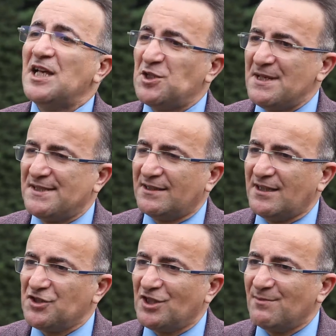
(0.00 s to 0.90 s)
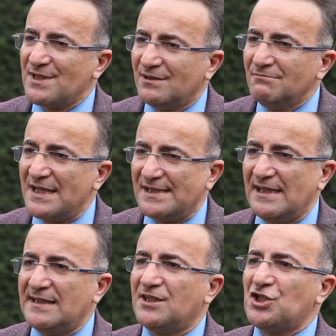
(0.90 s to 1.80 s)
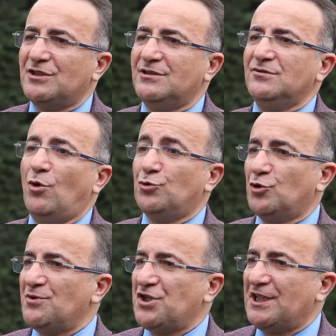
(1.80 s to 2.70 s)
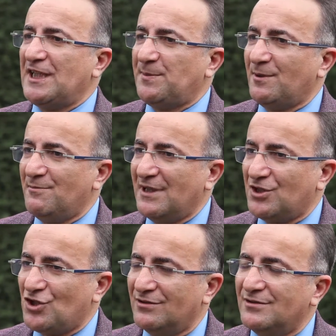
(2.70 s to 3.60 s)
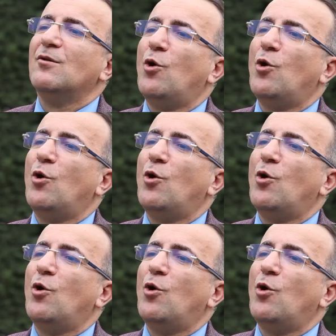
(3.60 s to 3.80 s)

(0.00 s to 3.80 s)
Genç meslektaşlarımızın mesleğe girişinin onurlu bir şekilde yapabilmek için,